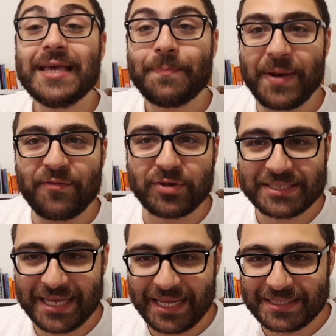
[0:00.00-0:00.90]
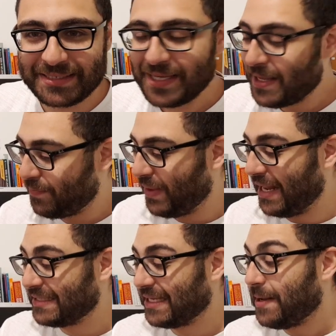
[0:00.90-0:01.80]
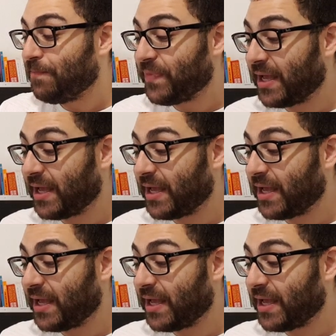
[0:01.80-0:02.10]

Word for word: para vocês, beleza?